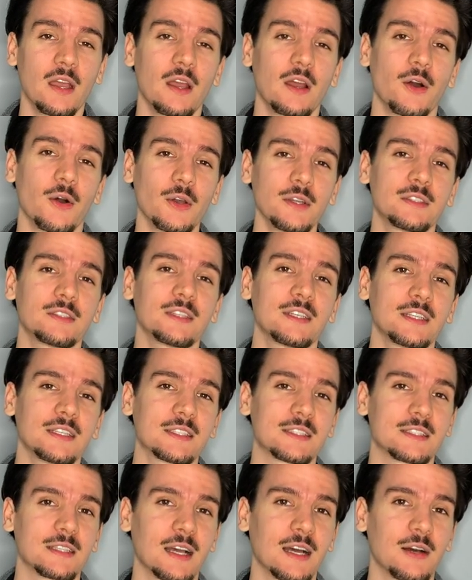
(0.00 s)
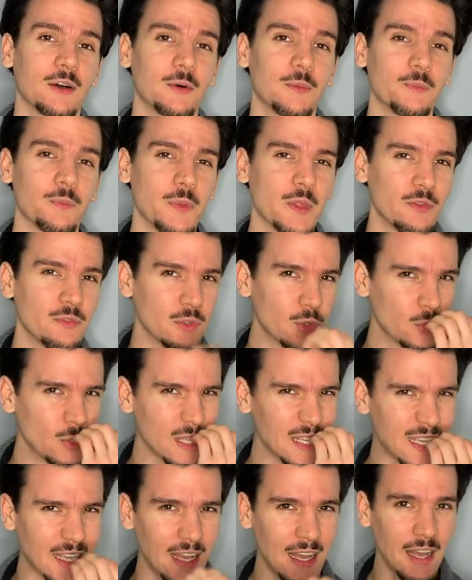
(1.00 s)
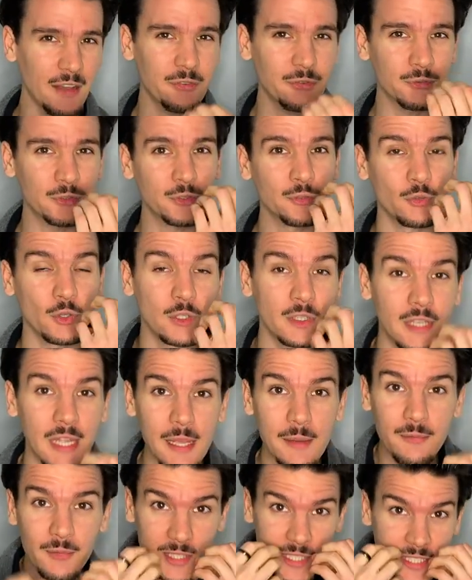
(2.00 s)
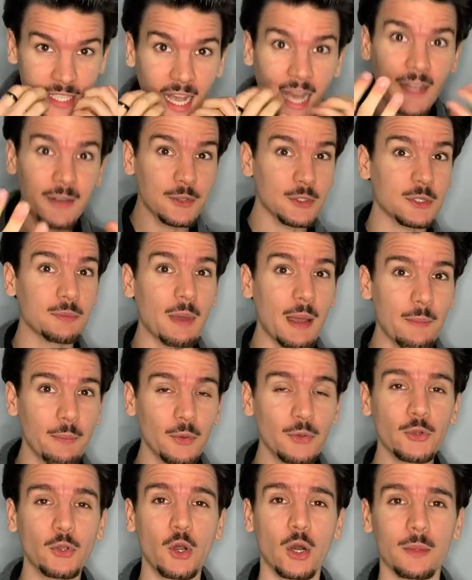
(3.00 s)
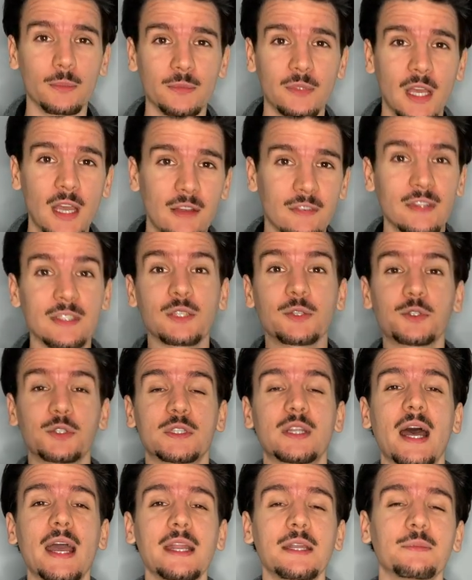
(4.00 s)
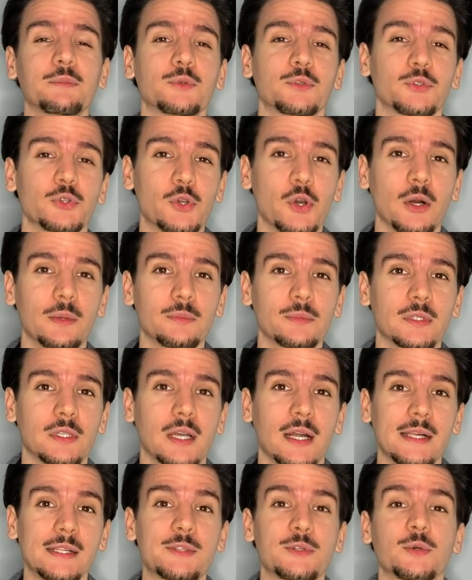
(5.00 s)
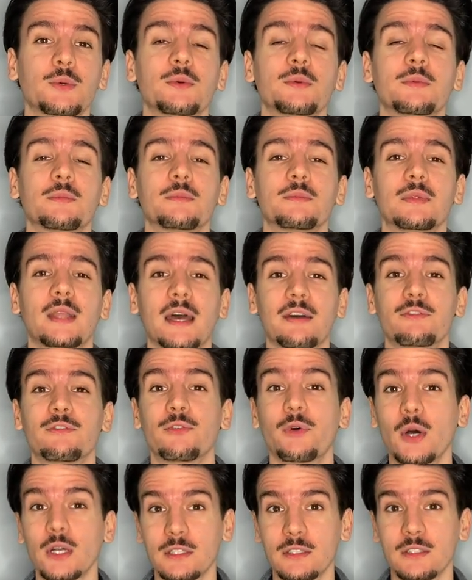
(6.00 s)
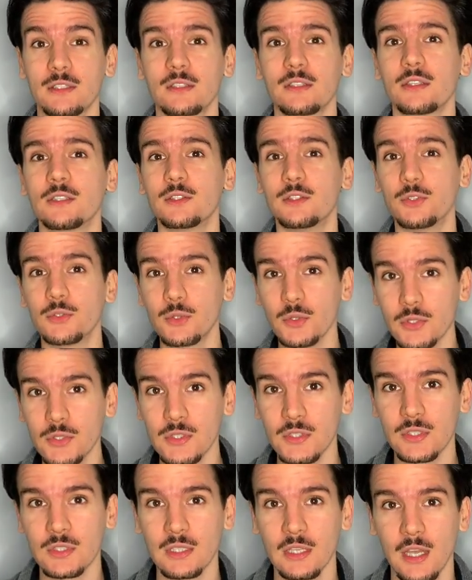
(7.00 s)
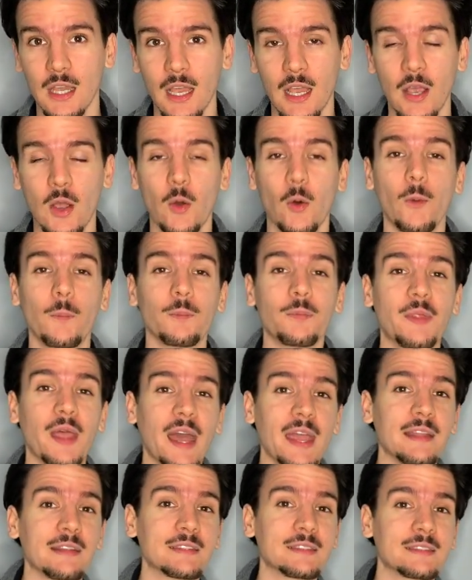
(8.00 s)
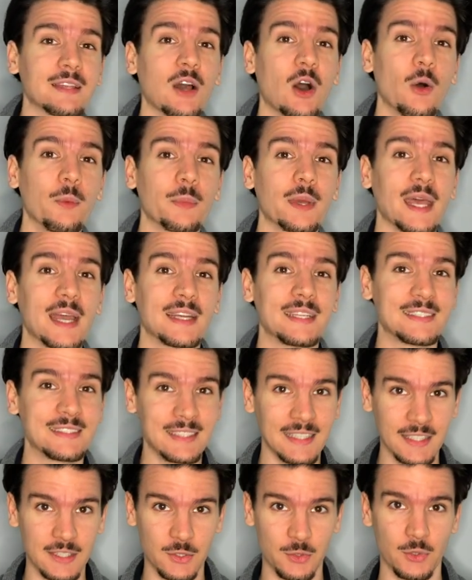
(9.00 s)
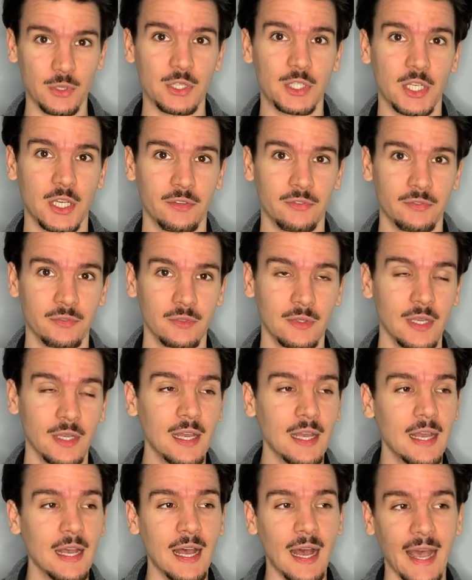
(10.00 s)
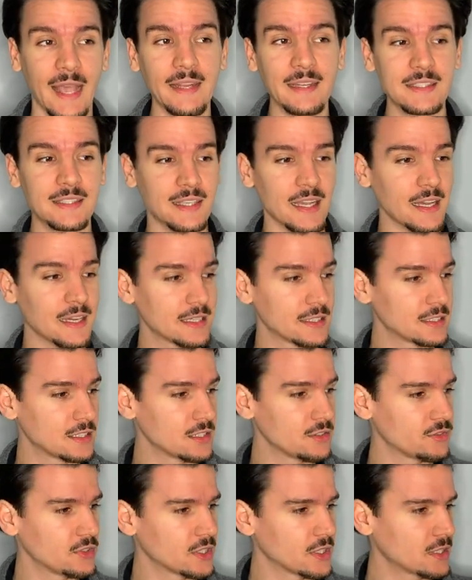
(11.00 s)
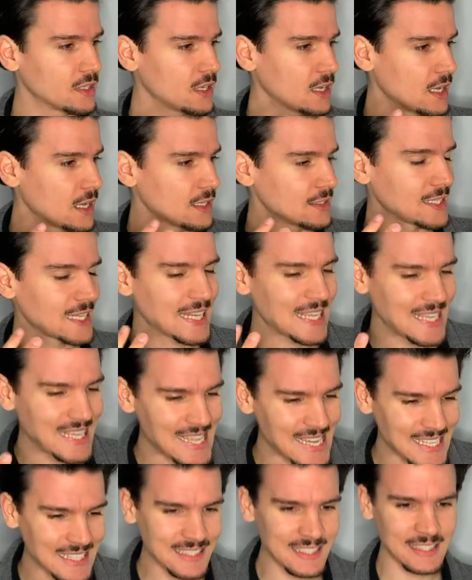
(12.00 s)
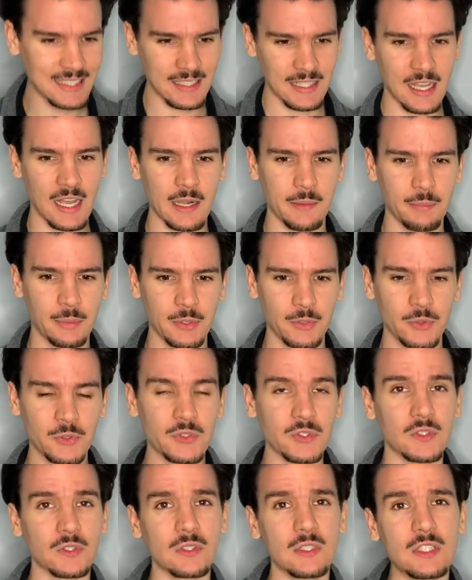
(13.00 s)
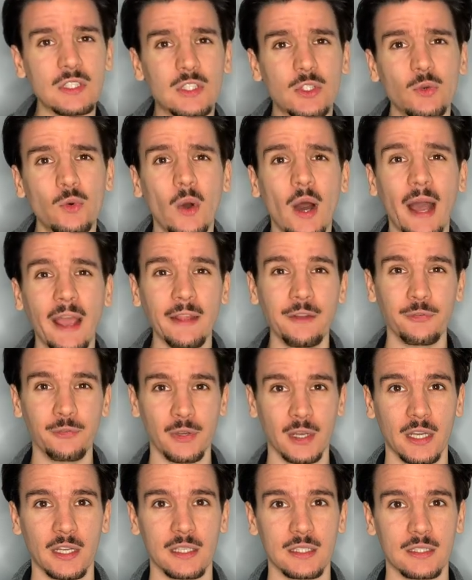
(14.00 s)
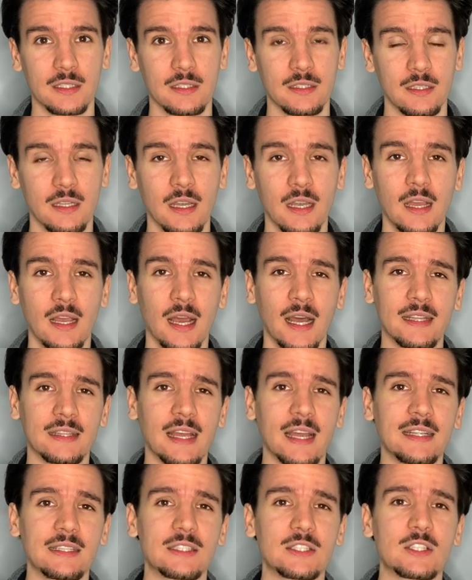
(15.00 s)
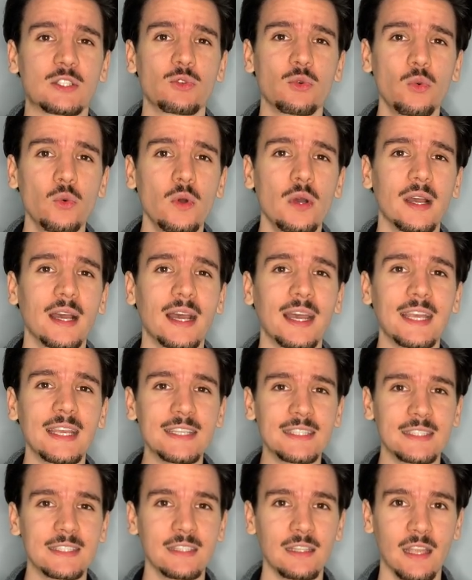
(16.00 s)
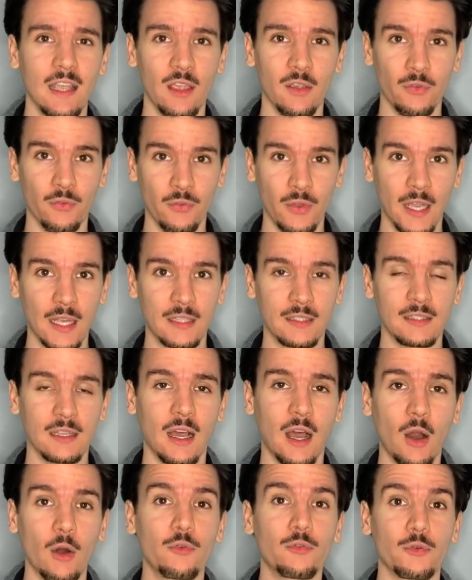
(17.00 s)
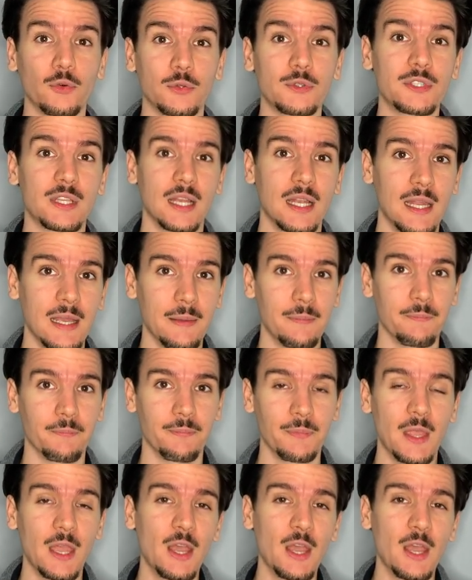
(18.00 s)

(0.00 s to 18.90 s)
Heute geht es darum, wie du die Kraft von dem, was gerade aus meinem Mund kommt, was aus deinem Mund kommt, also der Worte, nutzt, um deine Traumrealität zu erschaffen. Eine Sache, die wir den ganzen Tag benutzen, die so einfach ist, hat einen so riesen Effekt auf unser Leben.